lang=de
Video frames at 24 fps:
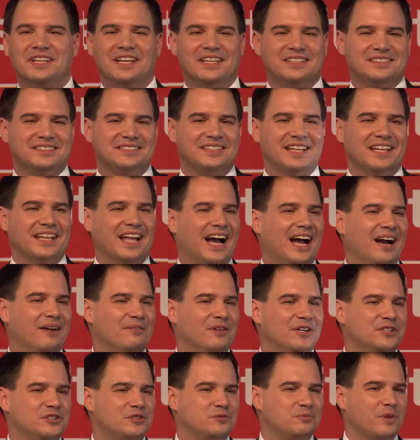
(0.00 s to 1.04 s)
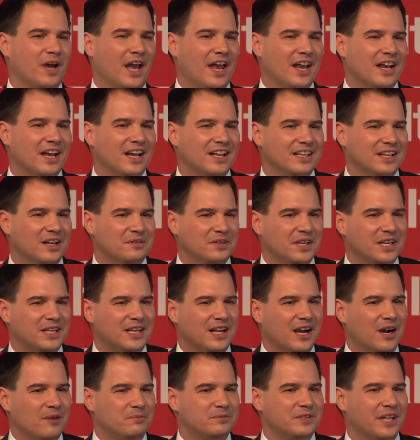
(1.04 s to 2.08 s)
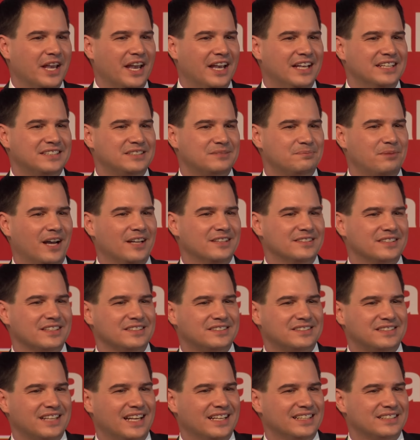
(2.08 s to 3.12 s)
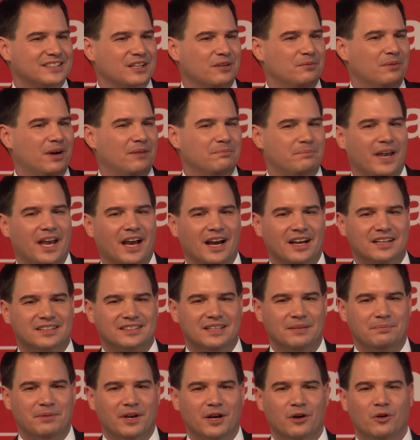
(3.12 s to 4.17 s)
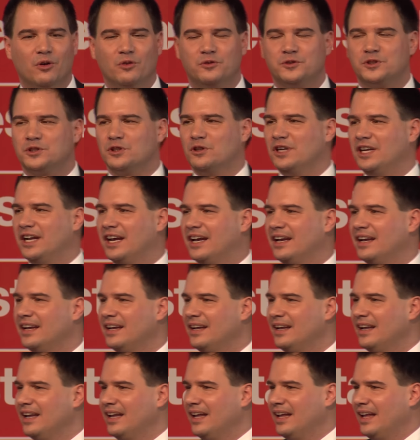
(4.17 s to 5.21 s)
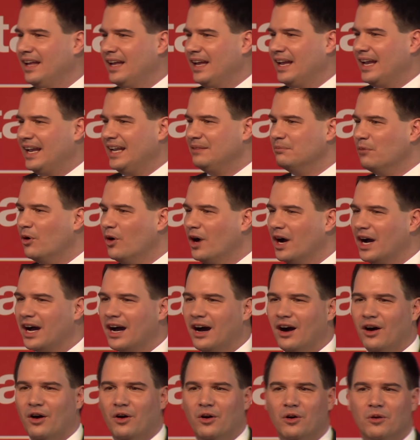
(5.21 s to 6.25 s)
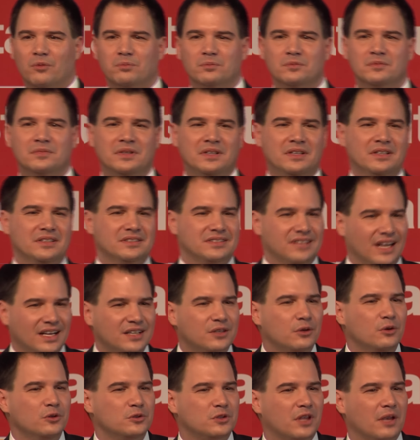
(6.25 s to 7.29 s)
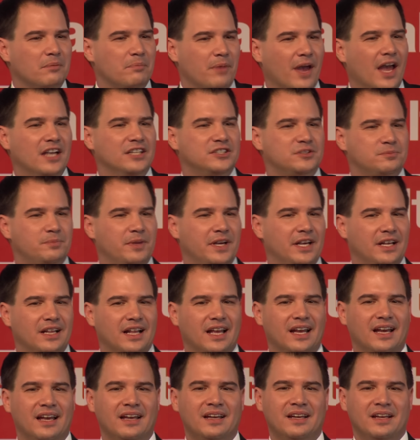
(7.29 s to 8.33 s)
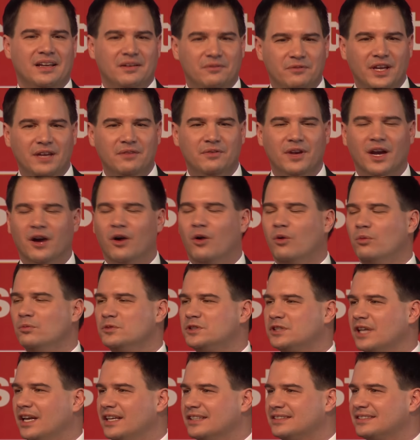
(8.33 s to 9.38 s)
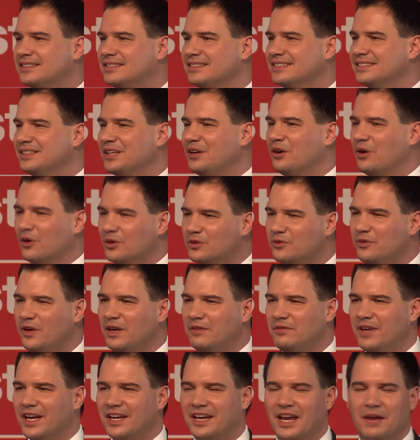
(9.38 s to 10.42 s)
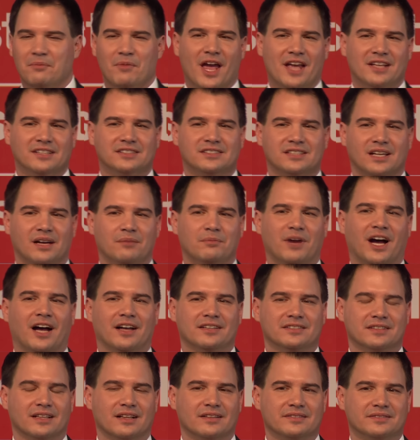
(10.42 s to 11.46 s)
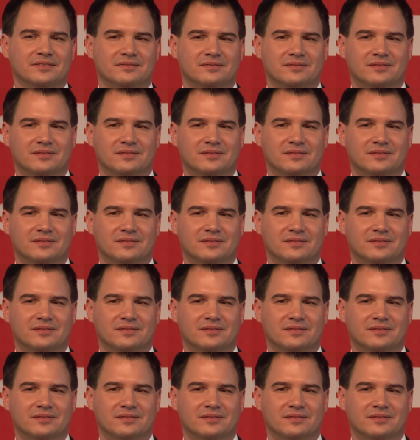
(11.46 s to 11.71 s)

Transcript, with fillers: jetzt den Rahmen sprengen, aber ich glaube, die S-Bahn, das Zentrum am Berg, die Berufsschule in Murau oben, sind gute Beispiele, wie wir umsetzen und wie wir gemeinsam handeln.